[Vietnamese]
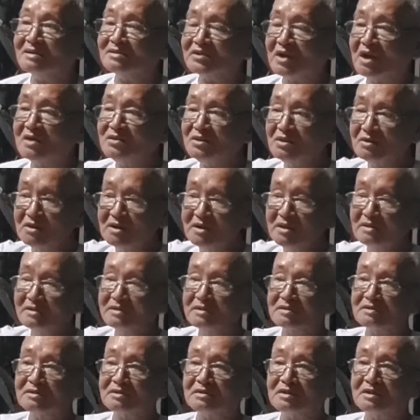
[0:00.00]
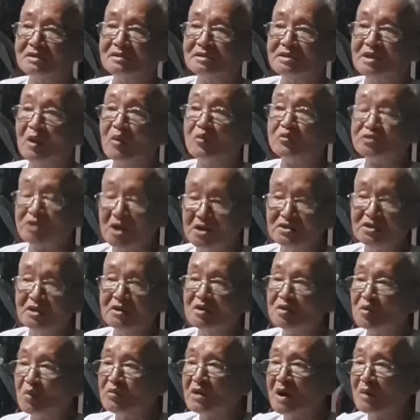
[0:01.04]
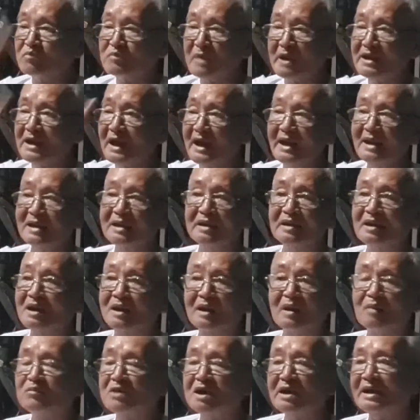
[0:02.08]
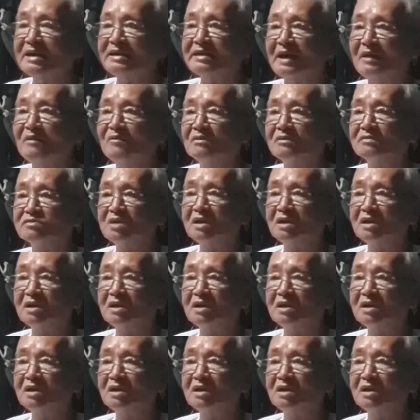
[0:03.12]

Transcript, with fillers: trên dưới giàu trên dưới cũng không mấy khác nghĩa là không có khác nhau